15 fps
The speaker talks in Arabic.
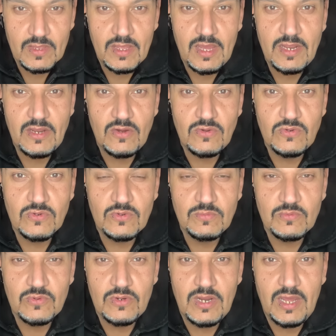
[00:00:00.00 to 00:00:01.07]
انا هقول لكم
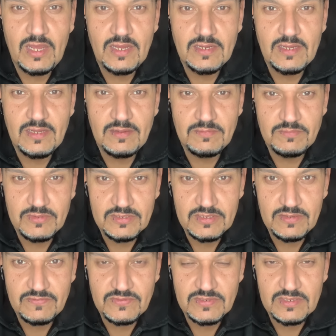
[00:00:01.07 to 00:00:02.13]
كل حاجه
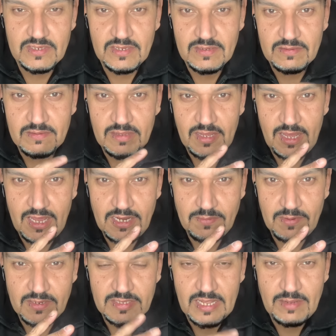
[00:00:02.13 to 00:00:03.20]
بالتفصيل انا
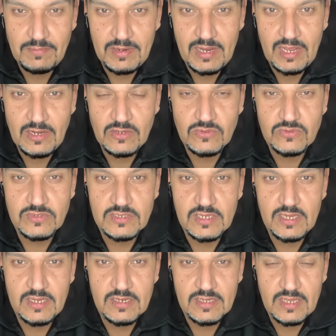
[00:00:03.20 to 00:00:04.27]
اتعمل على
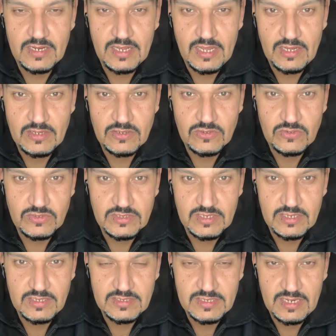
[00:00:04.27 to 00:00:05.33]
جزئين كان اخر جزء
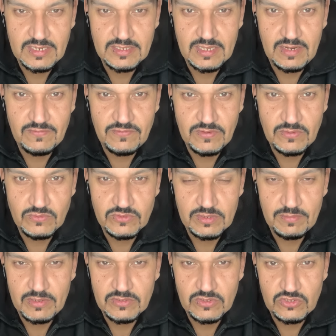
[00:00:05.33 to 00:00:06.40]
ليه سنه
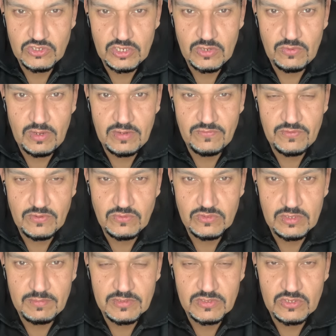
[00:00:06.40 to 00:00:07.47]
2017 او
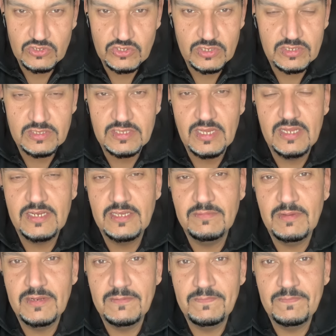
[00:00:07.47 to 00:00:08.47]
2018 تقريبا